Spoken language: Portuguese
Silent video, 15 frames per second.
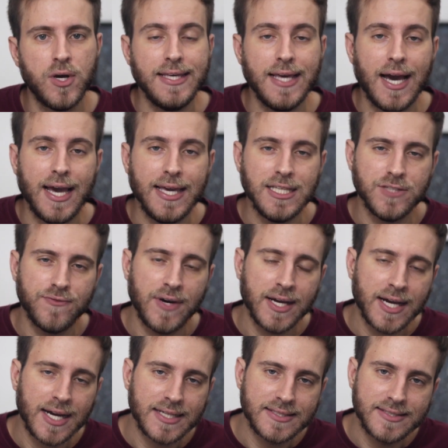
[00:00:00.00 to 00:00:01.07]
E aí
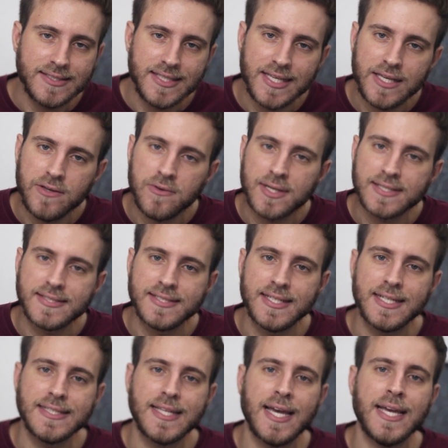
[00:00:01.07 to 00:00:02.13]
devagarzinho a
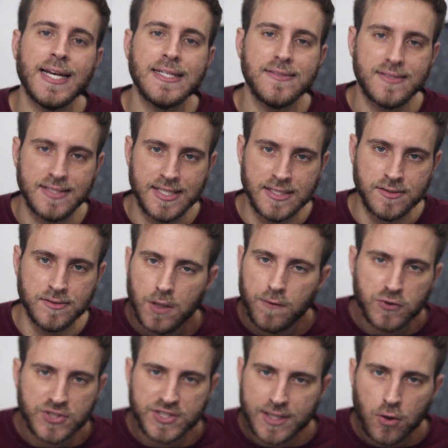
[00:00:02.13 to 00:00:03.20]
cena tá renascendo. Eu
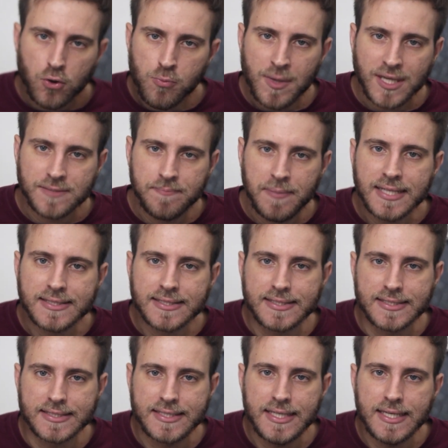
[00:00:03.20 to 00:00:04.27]
vou citar algumas bandas
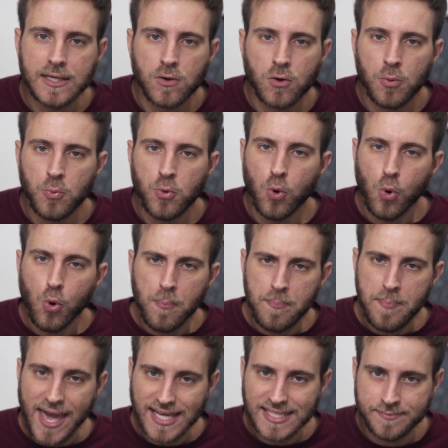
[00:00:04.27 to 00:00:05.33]
aqui, como o
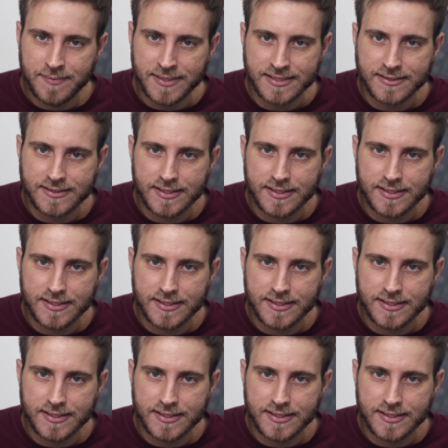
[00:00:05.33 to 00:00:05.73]
Basement.